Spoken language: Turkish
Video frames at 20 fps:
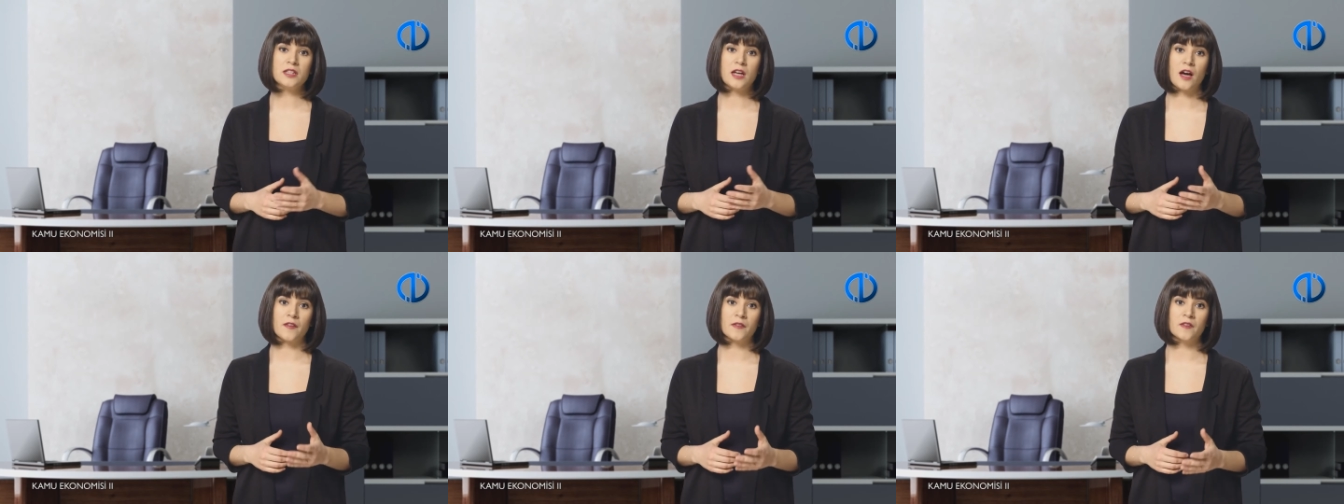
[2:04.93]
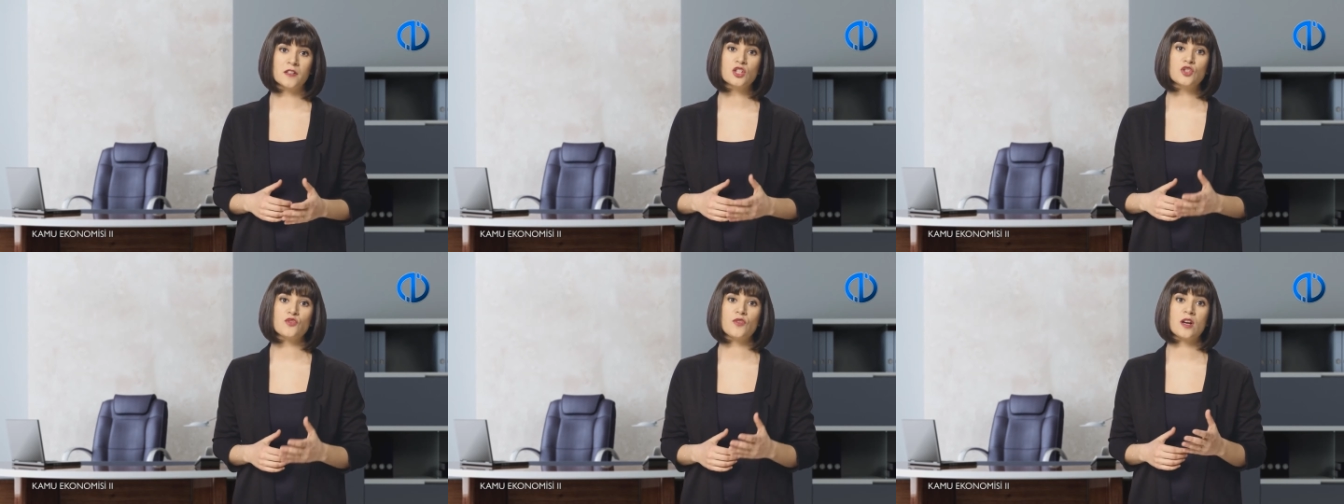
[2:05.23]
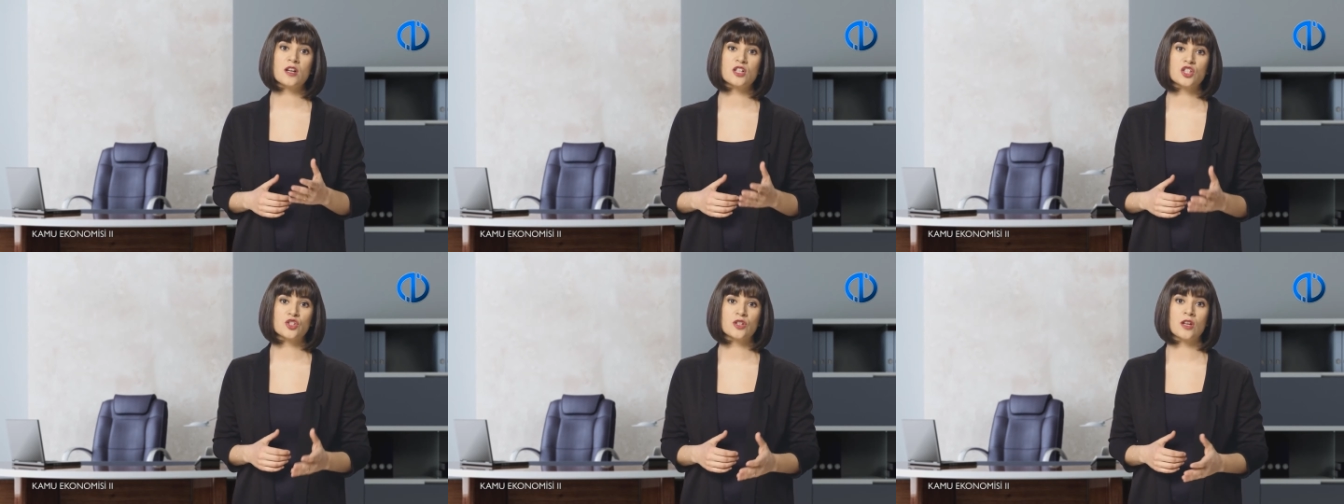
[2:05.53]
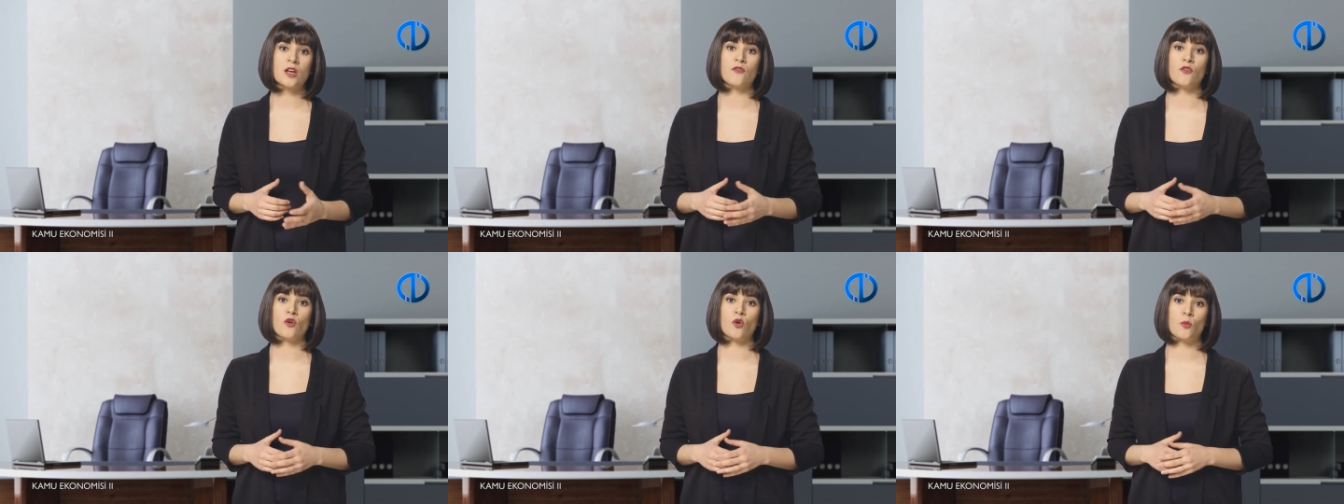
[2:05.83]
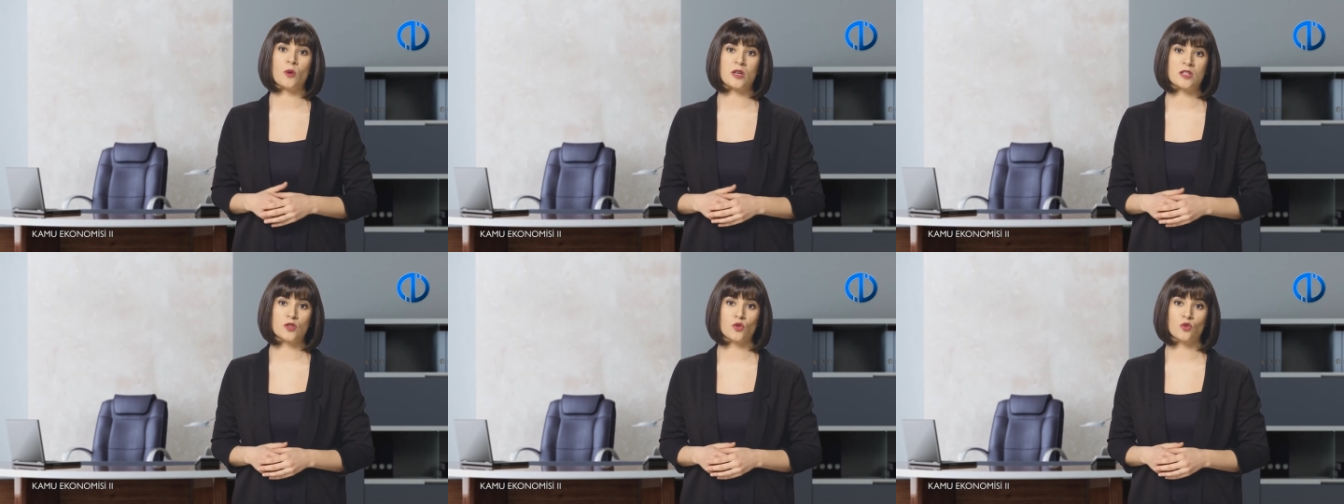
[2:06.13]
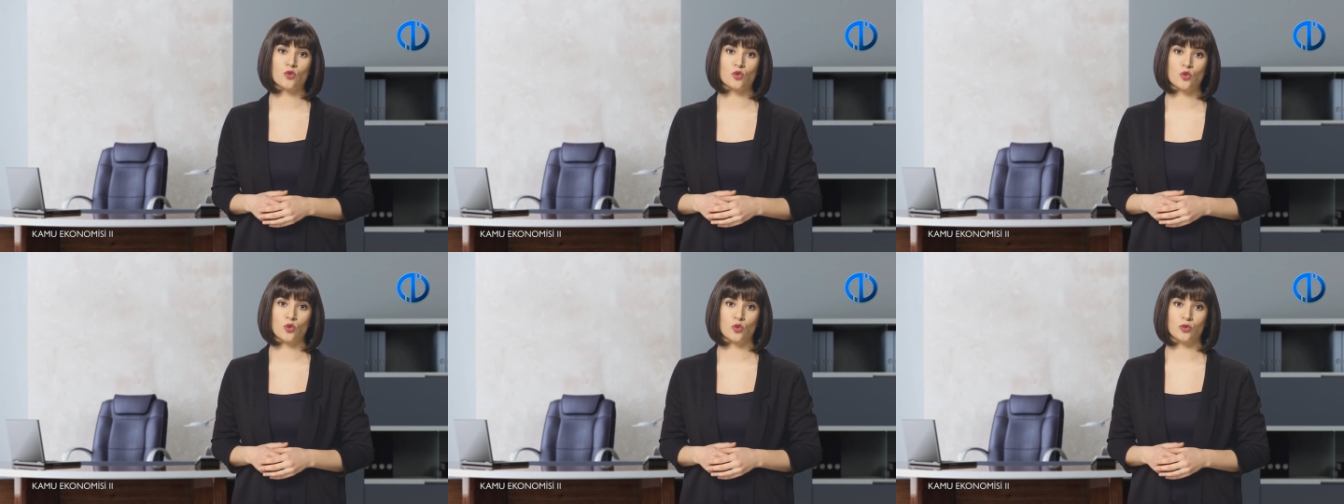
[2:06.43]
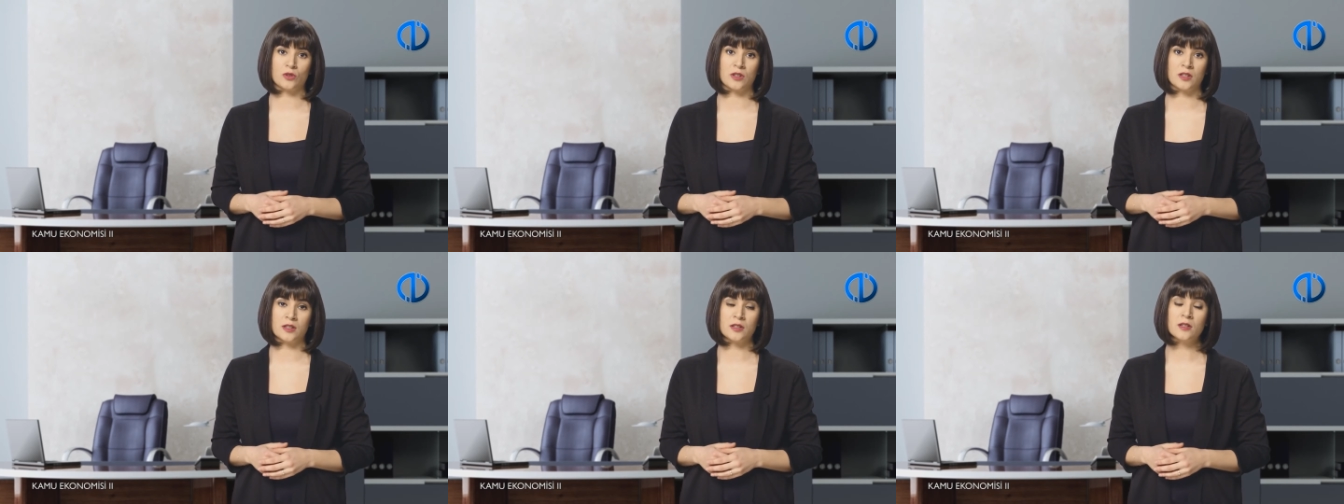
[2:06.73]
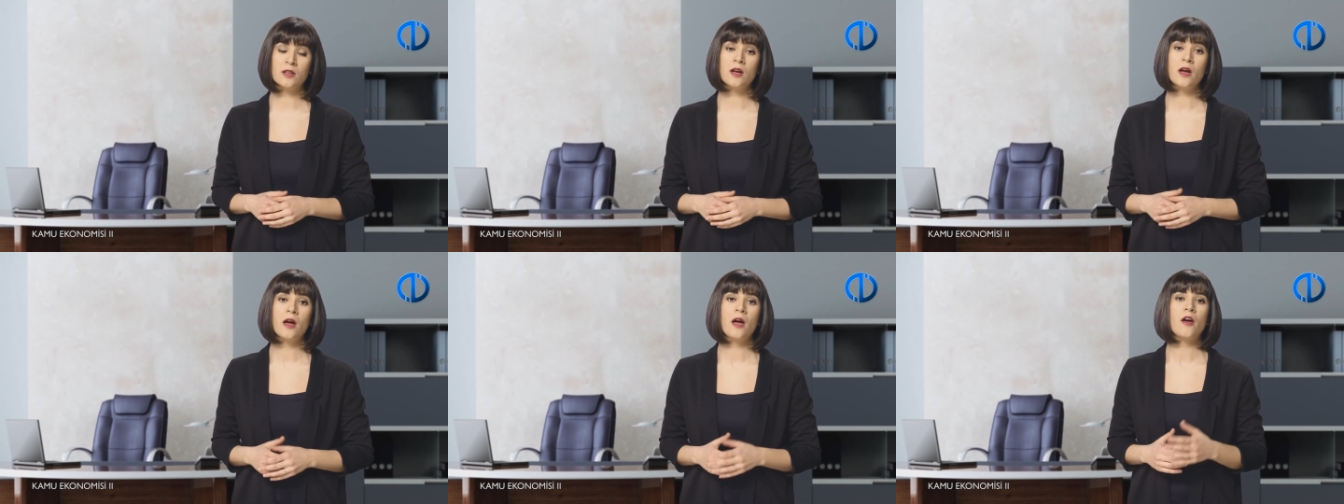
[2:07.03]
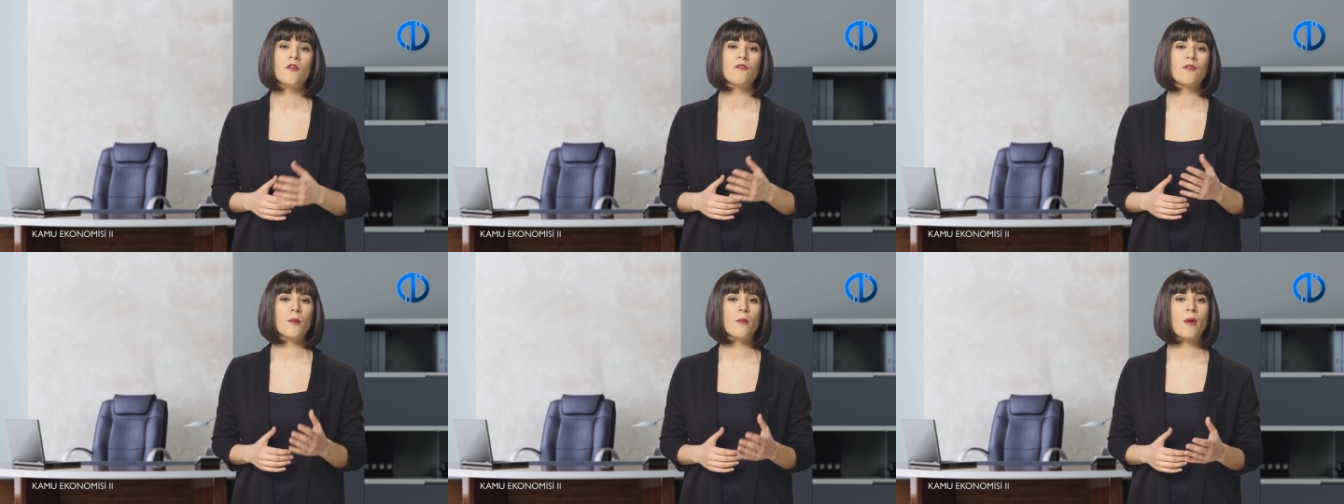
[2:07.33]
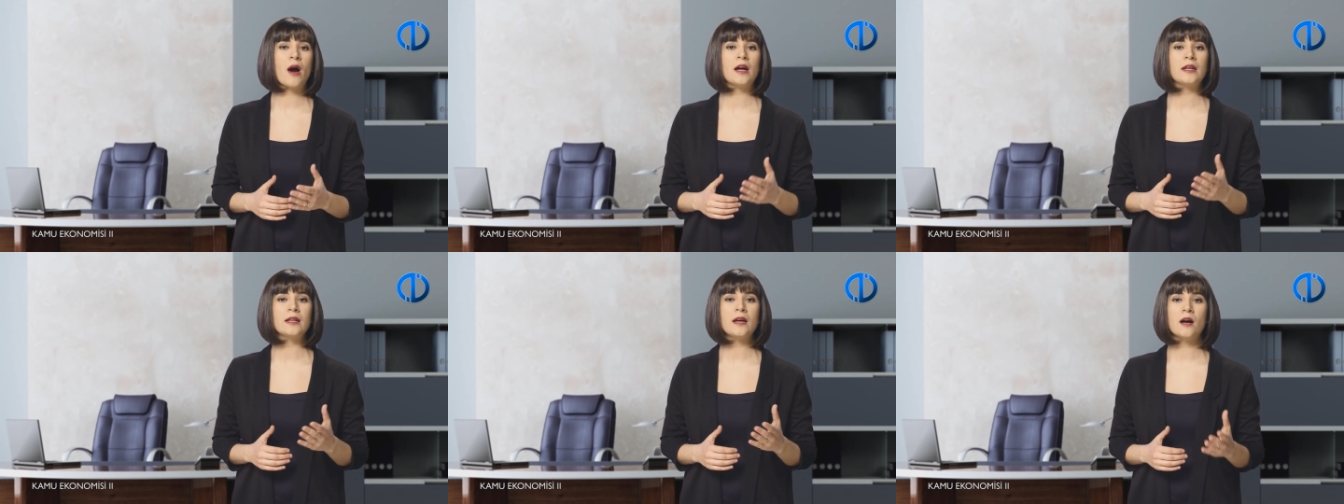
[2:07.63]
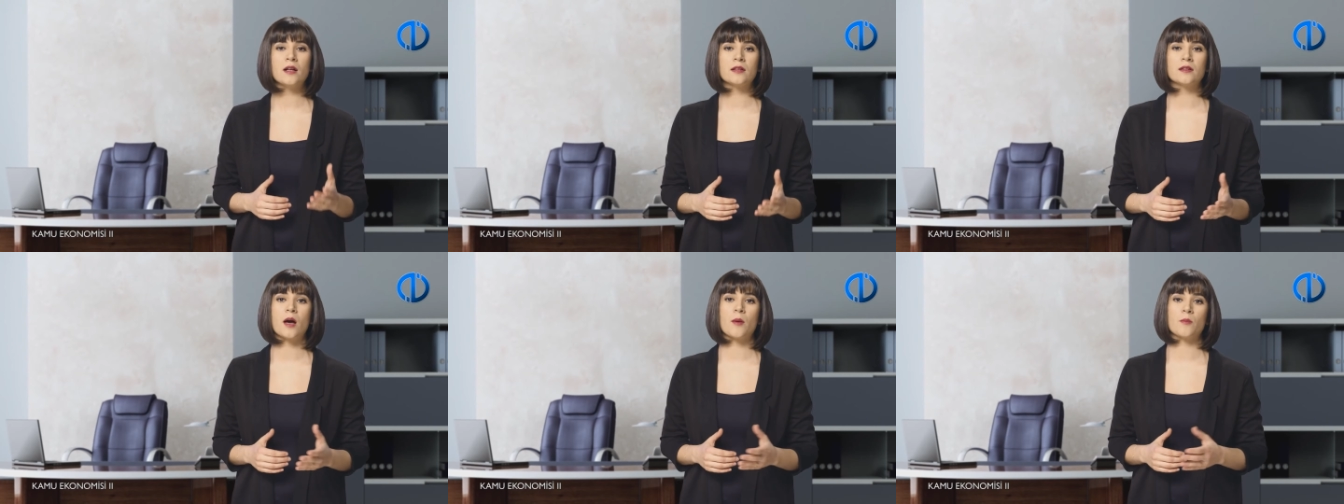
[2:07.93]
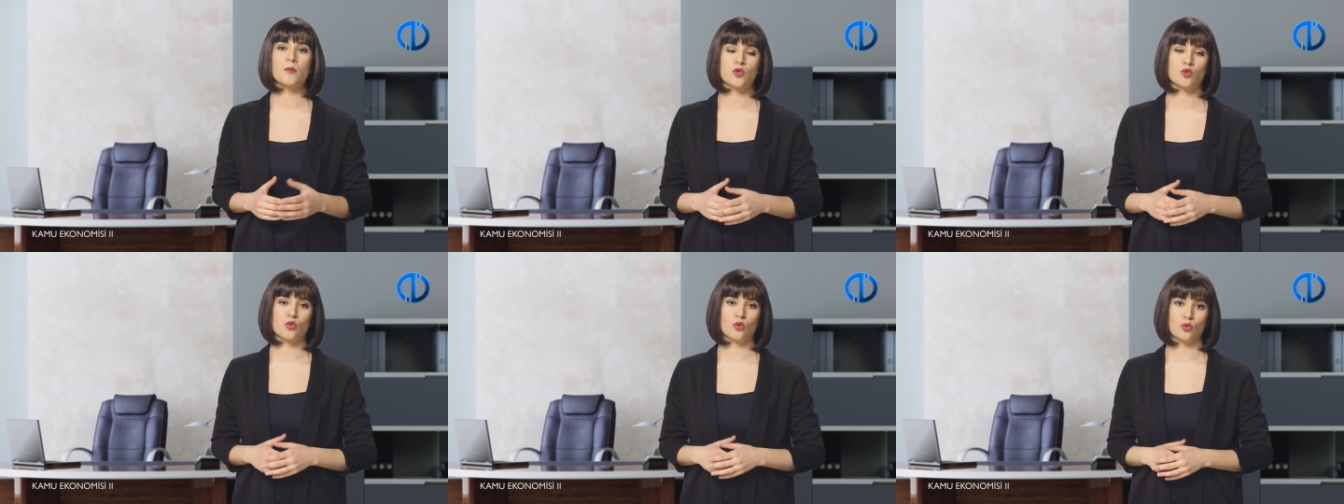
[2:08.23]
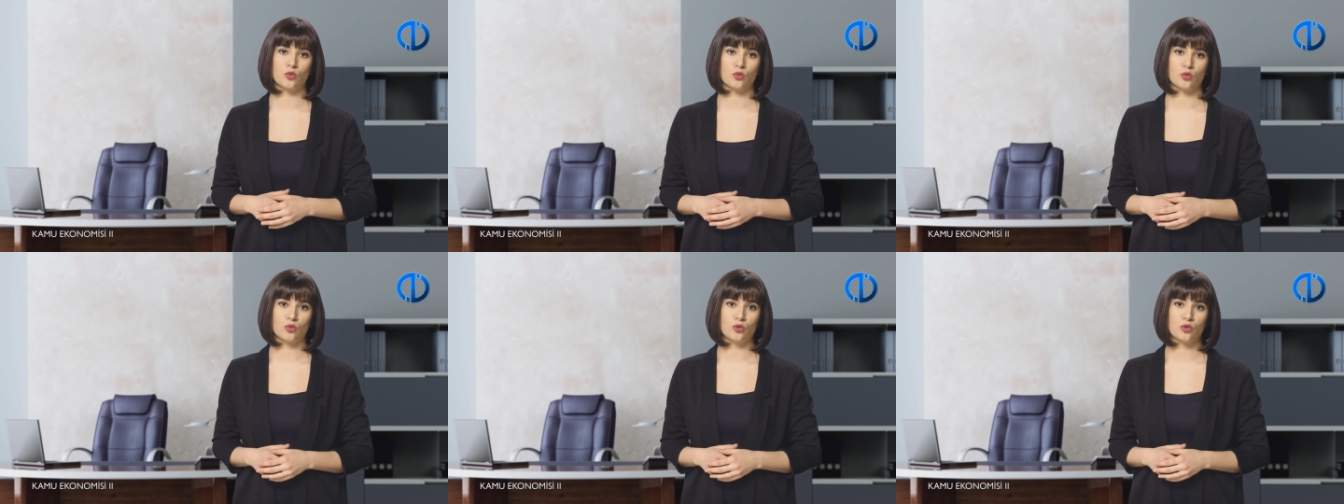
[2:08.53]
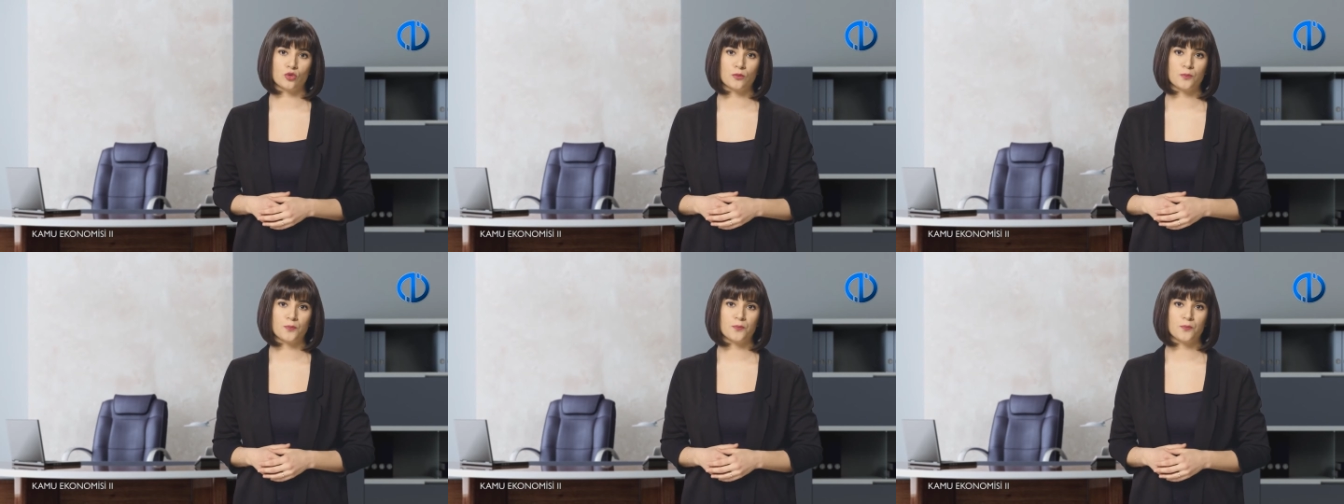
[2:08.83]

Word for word: yanlış ve aşırı enformasyon sorunları ve mali aldanma sorunudur.